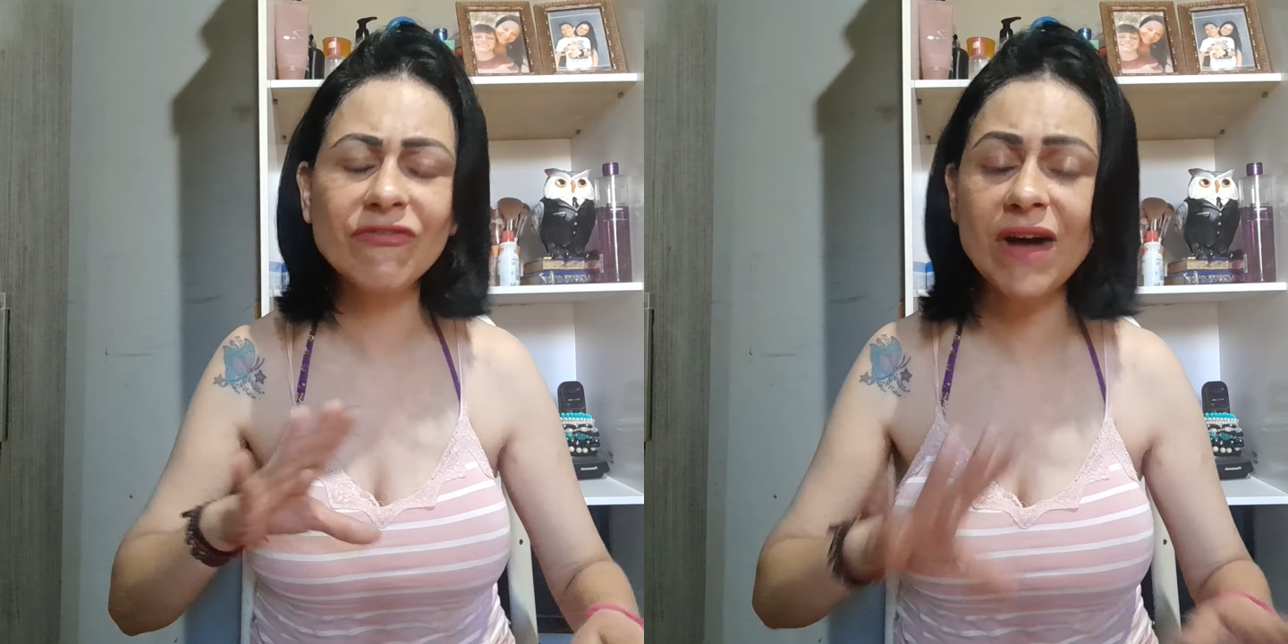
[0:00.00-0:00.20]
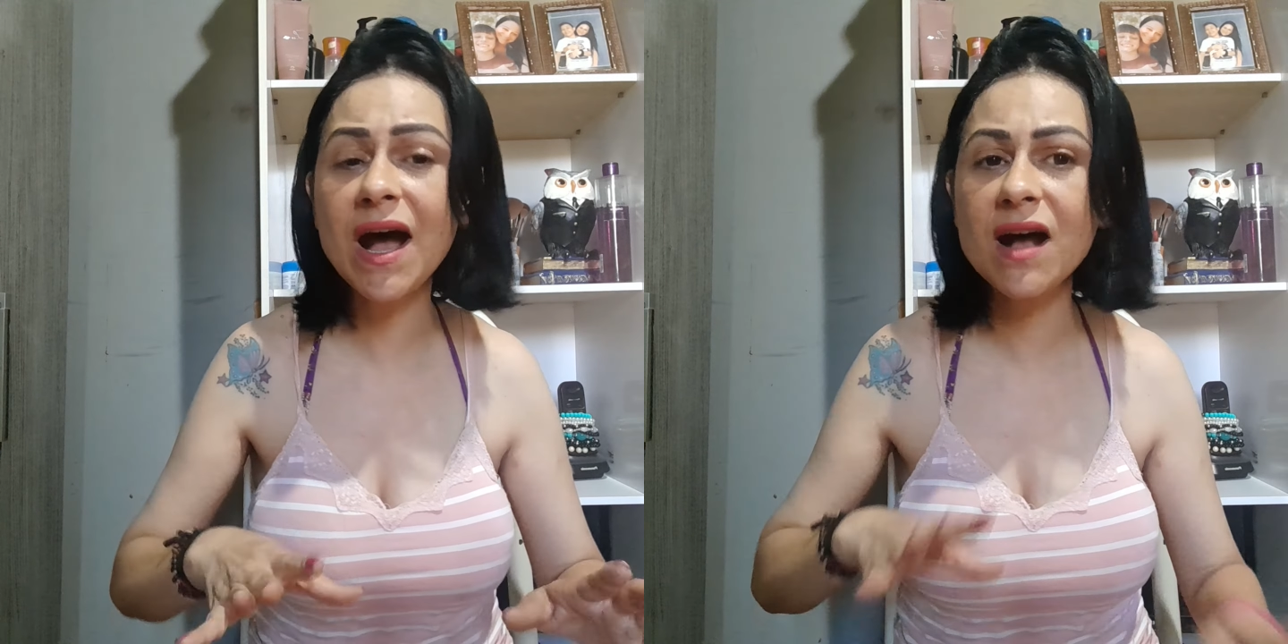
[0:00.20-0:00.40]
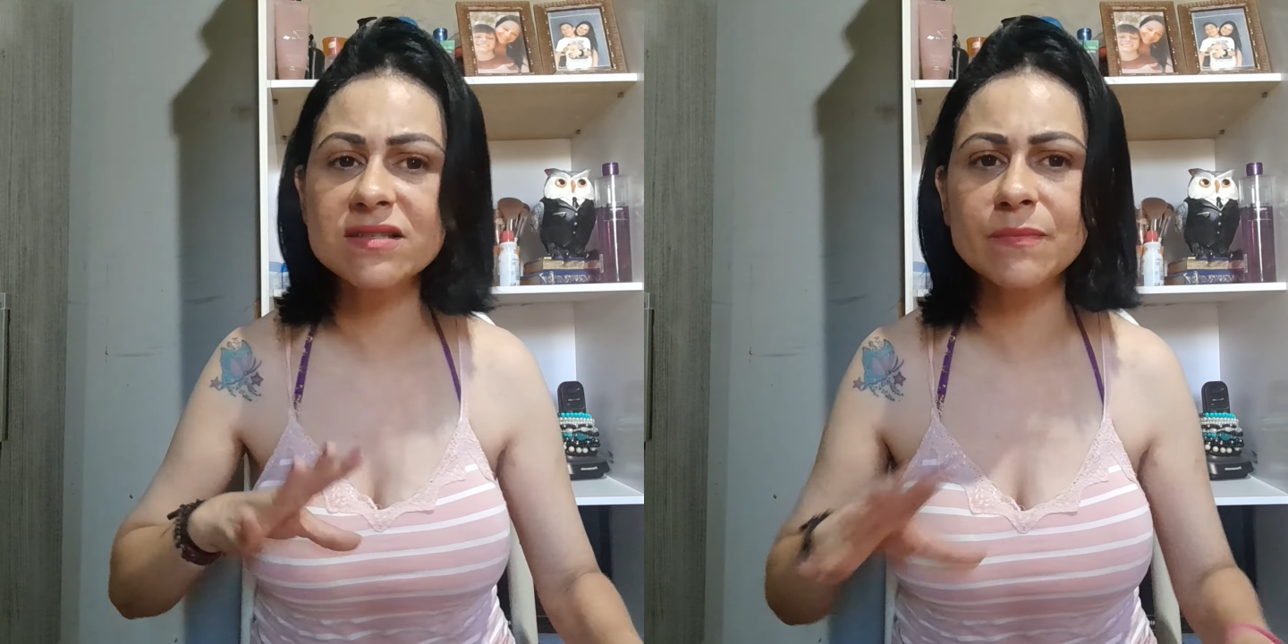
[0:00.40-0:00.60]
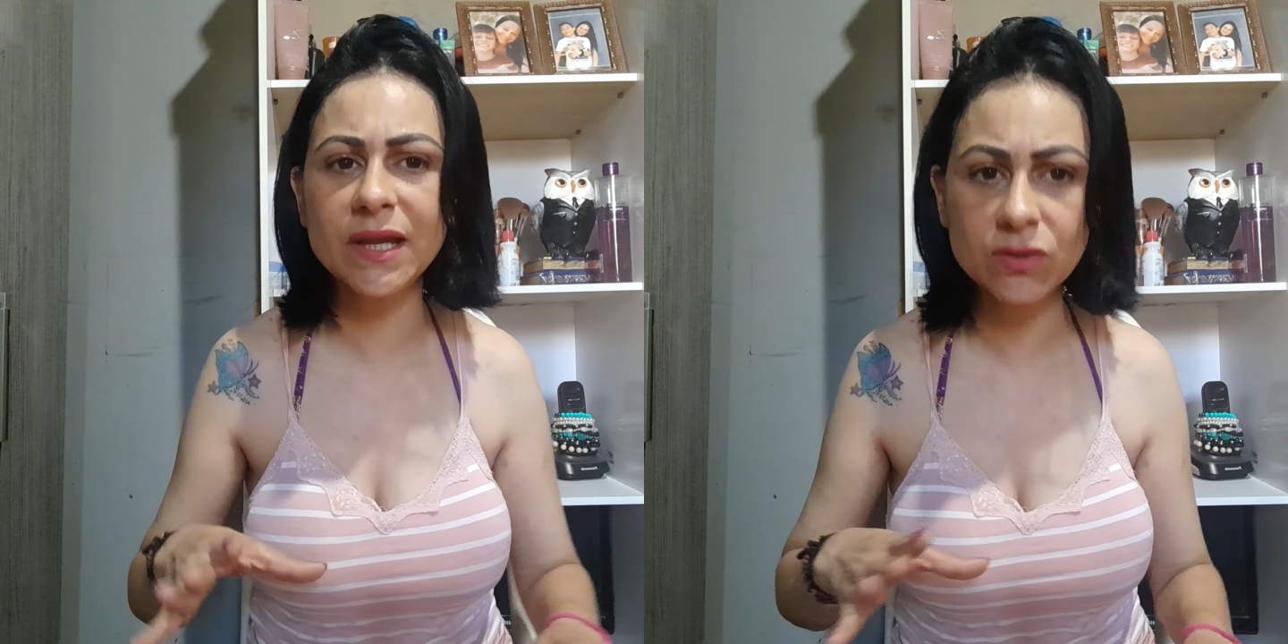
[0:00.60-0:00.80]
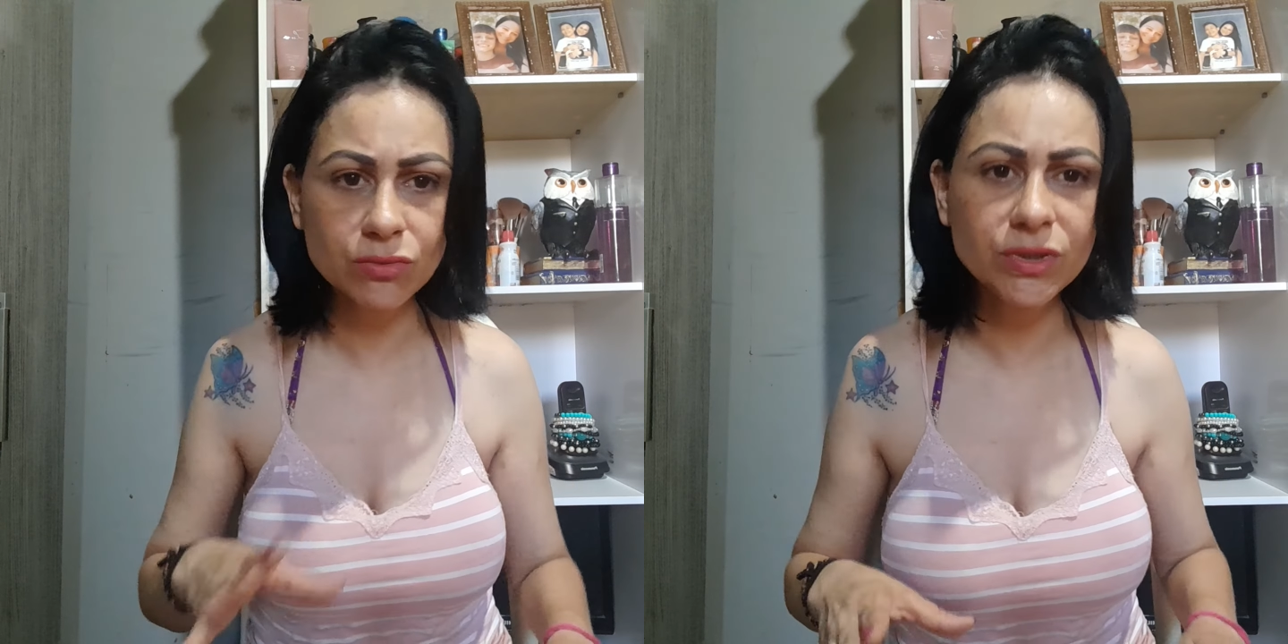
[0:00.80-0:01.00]
fase
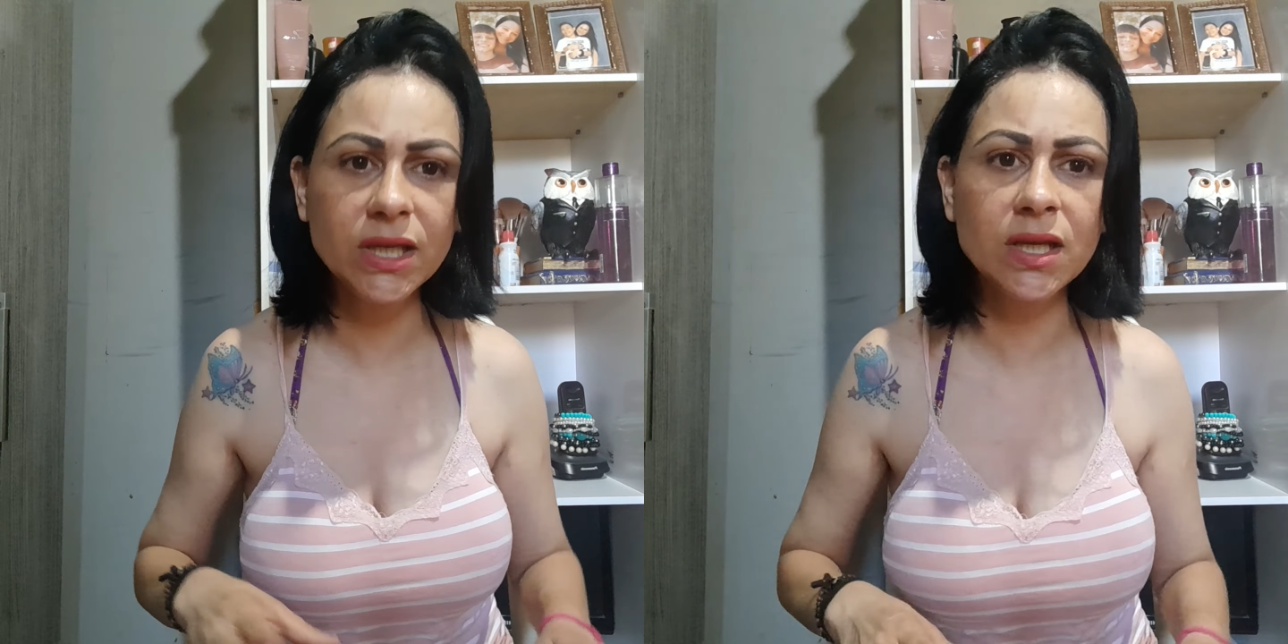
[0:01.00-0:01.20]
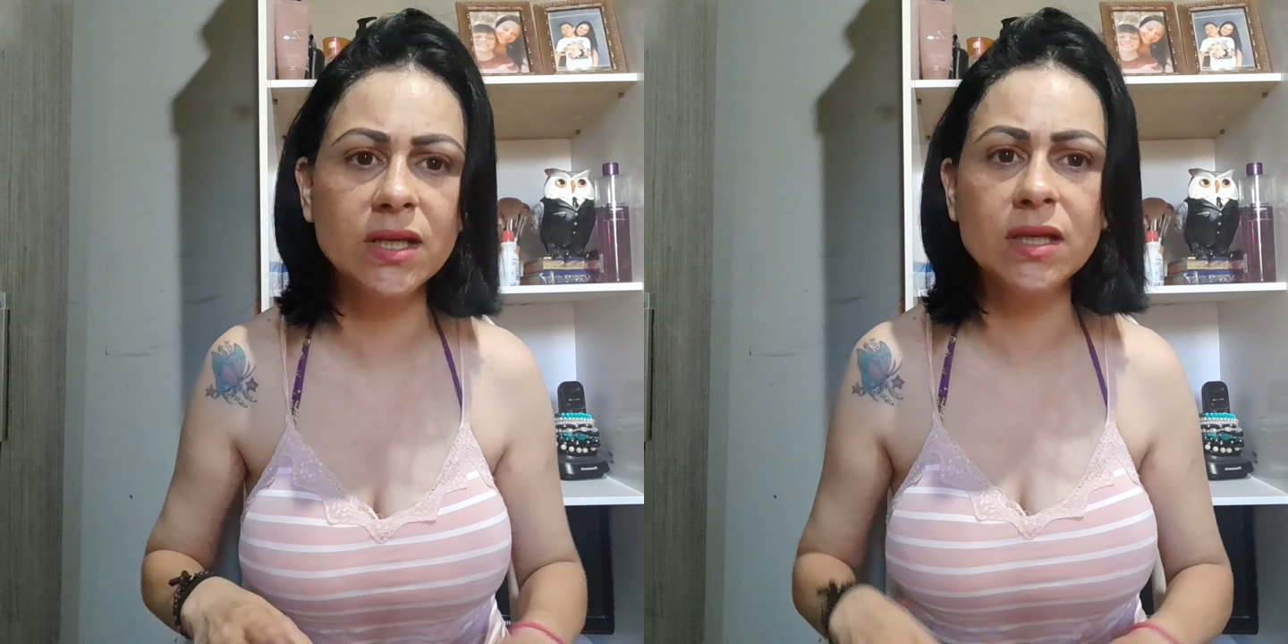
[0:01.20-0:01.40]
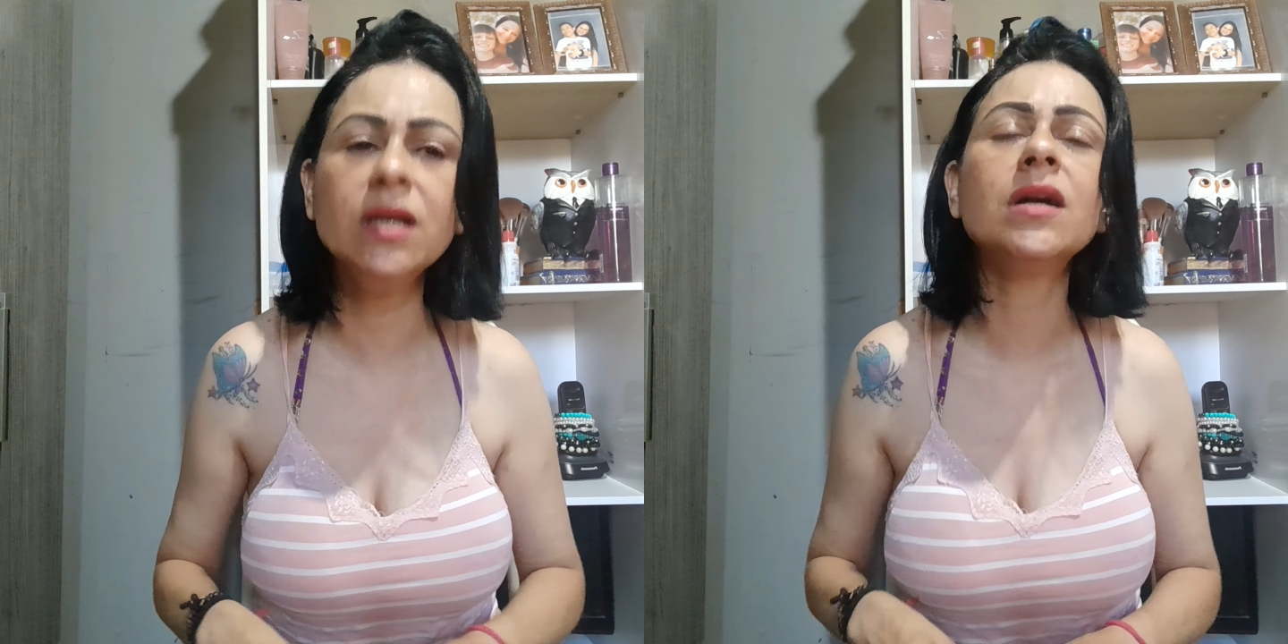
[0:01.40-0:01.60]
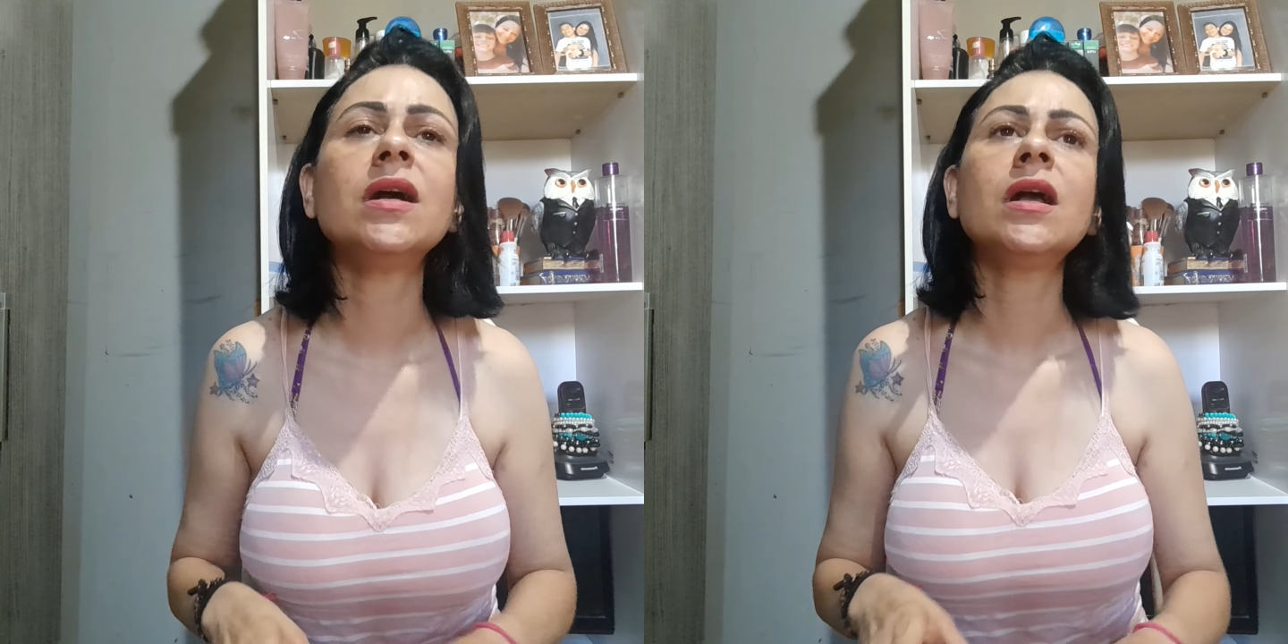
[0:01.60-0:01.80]
meio ruim aí,